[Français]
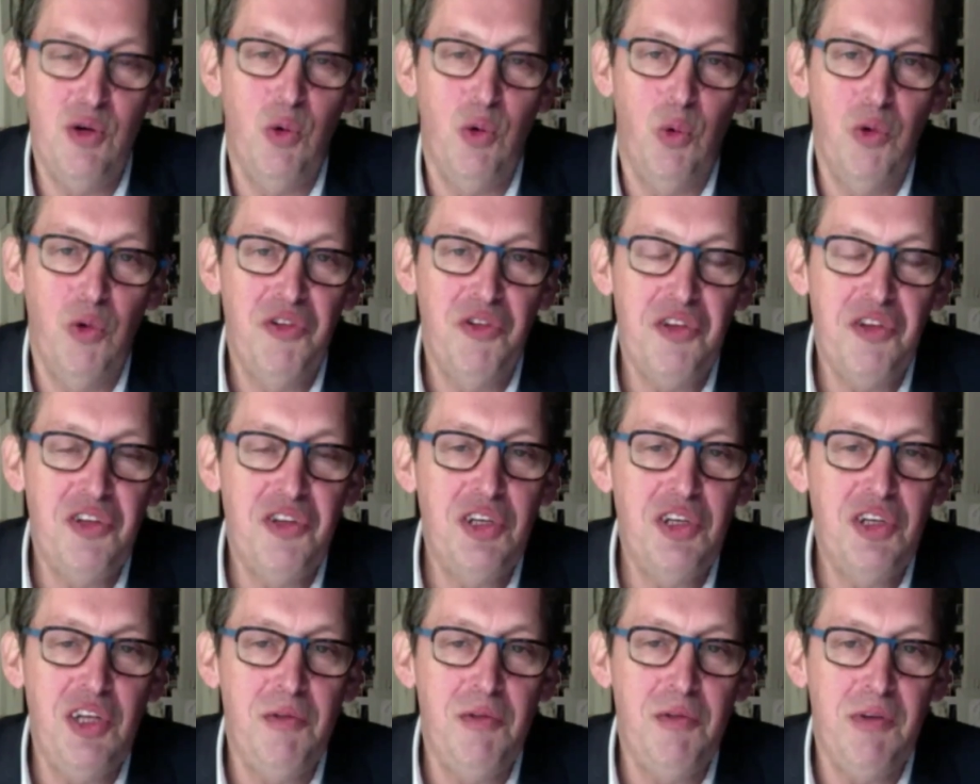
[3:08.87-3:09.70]
on s'est dit
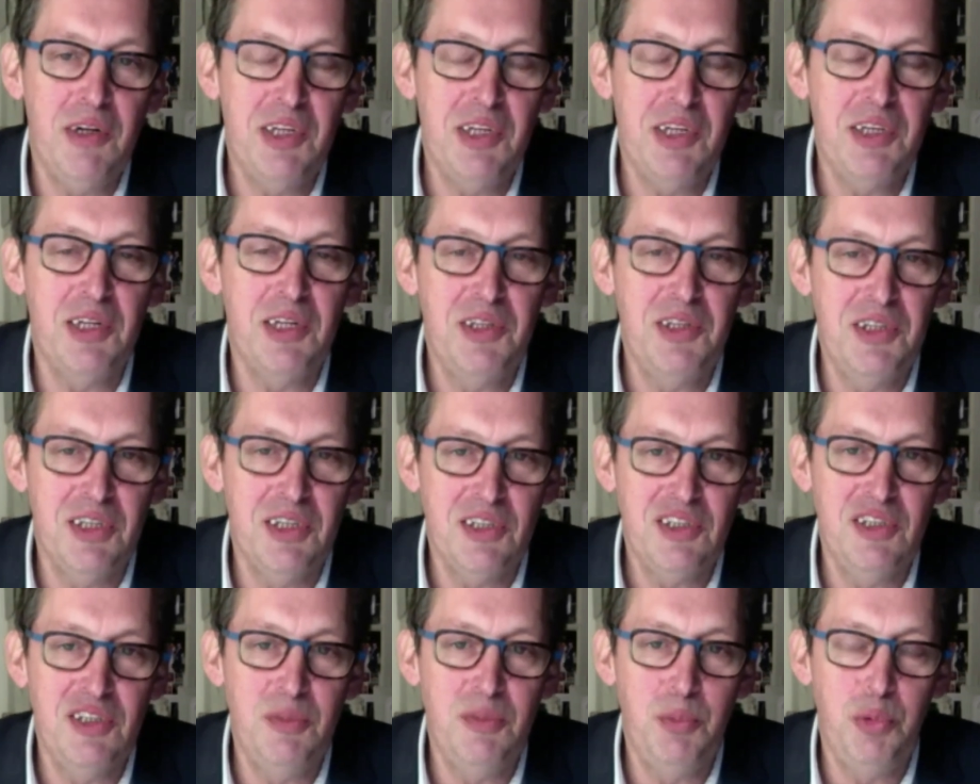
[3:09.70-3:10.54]
qu'il fallait quelqu'un
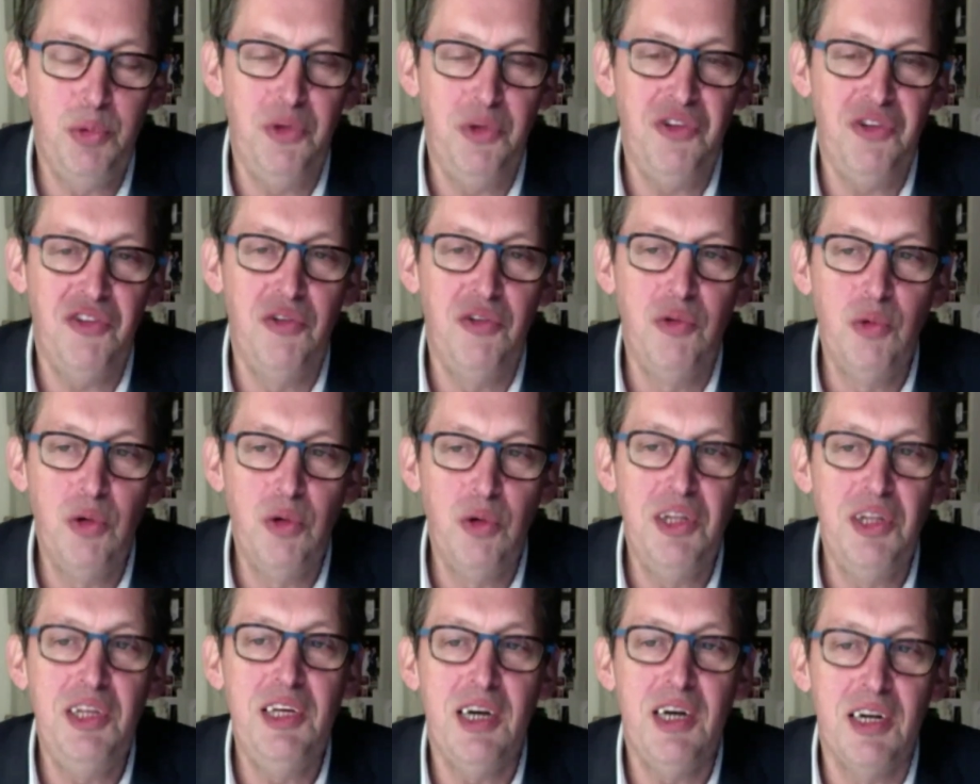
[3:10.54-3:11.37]
qui puisse nous
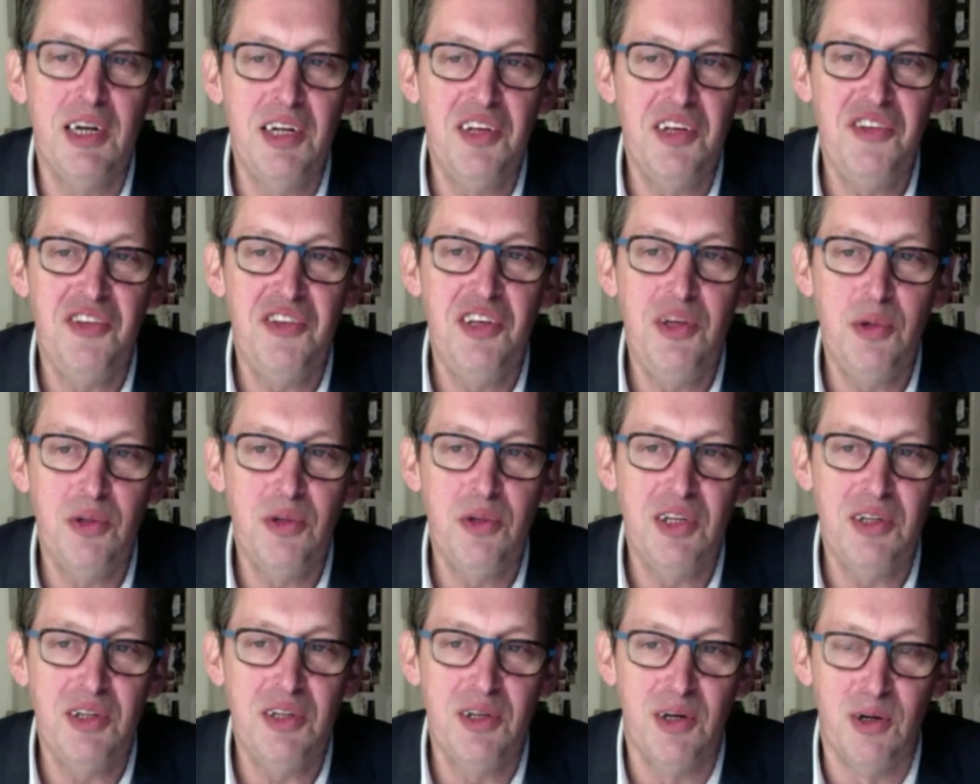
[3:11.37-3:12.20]
lire les signes
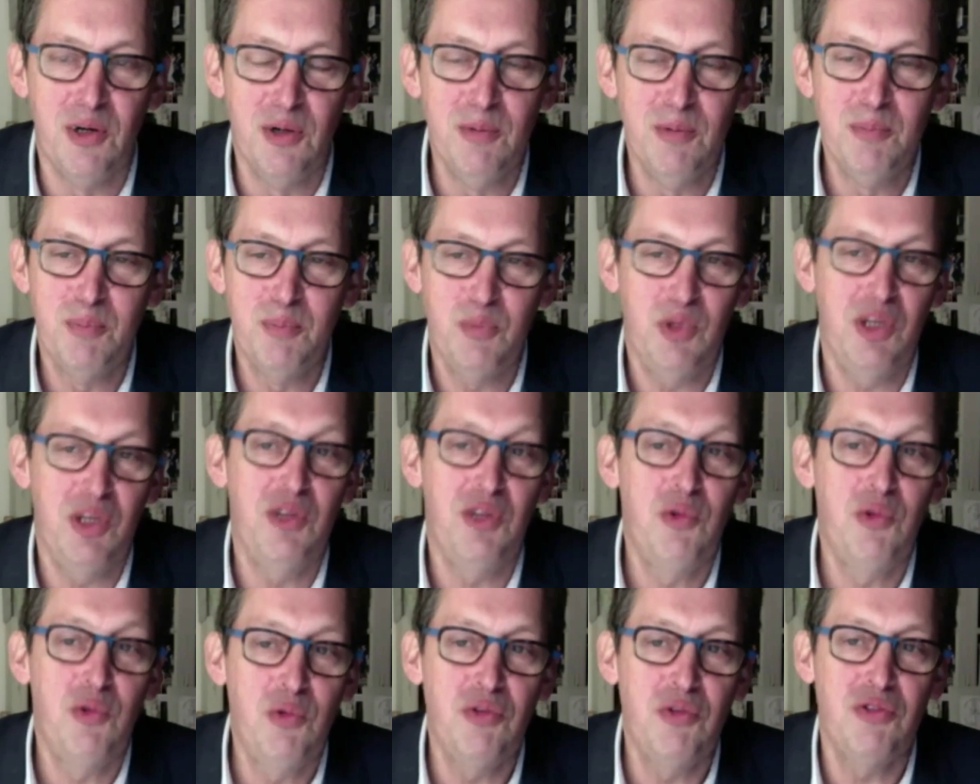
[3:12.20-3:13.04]
des temps et
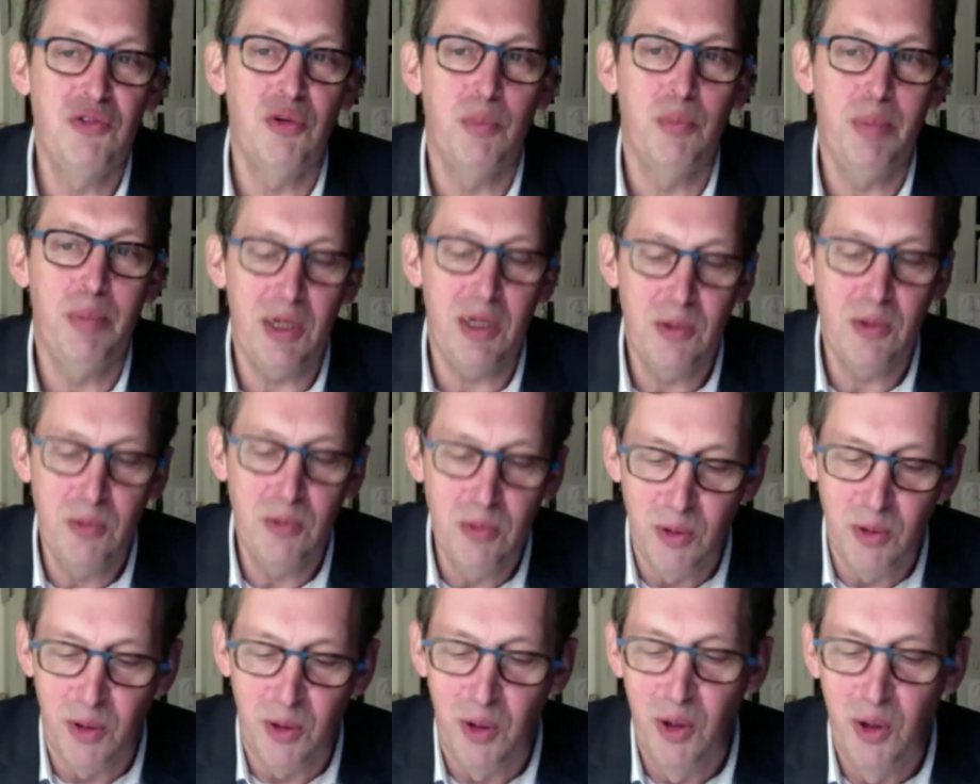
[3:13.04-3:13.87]
tout son
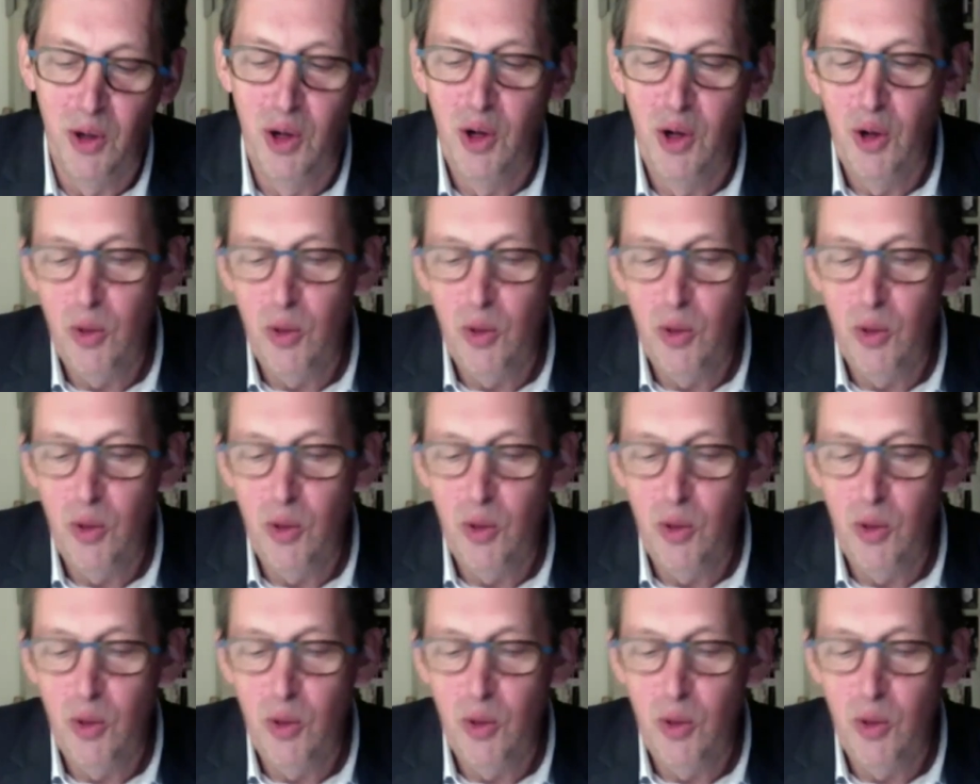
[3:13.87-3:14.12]
parcours